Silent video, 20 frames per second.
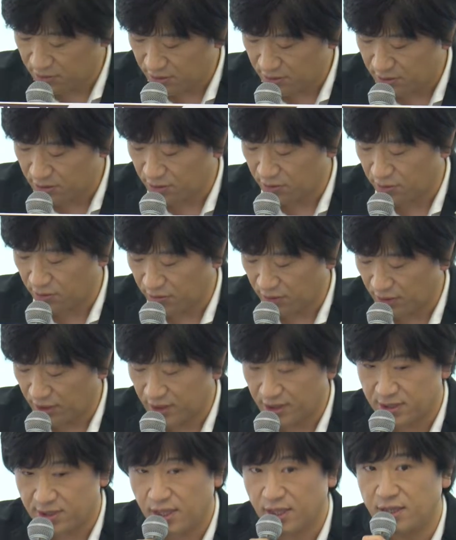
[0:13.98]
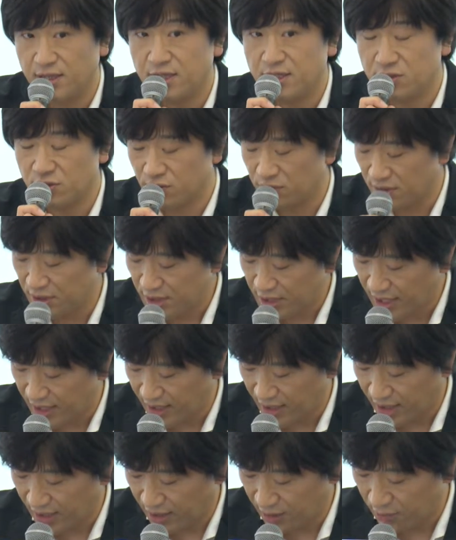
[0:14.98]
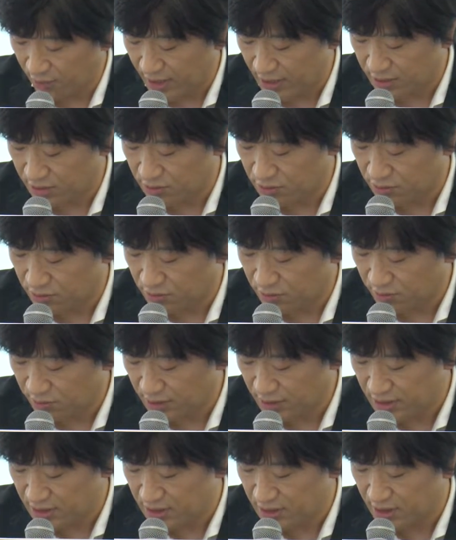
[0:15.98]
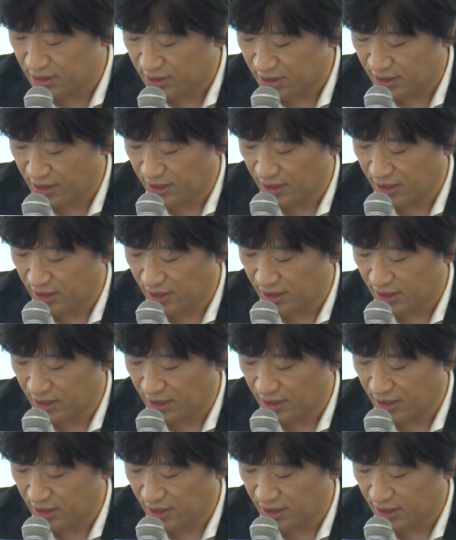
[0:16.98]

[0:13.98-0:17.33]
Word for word: 存知の通り、にせんにじゅうにねん、えー、ごがつじゅうごにちに、